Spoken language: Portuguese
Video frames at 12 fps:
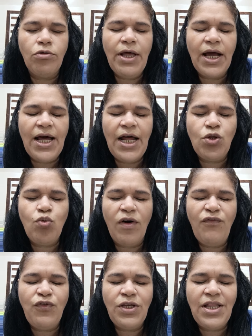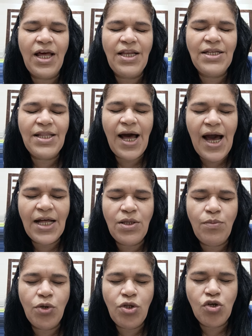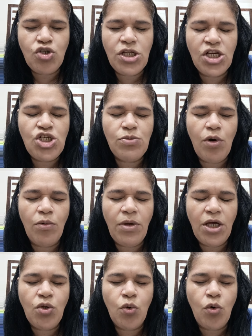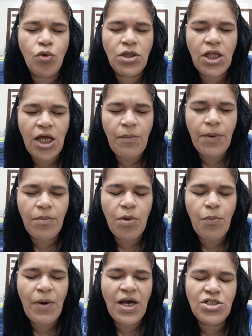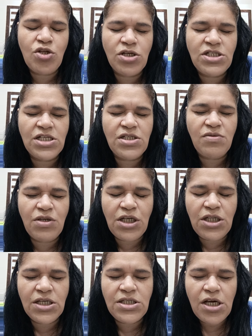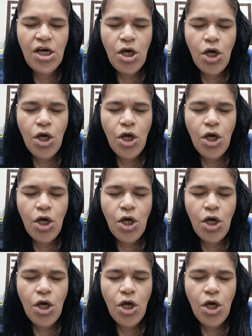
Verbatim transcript: negará a tua fidelidade, meu Deus. Neste momento, contempla, meu Pai, as nossas vidas.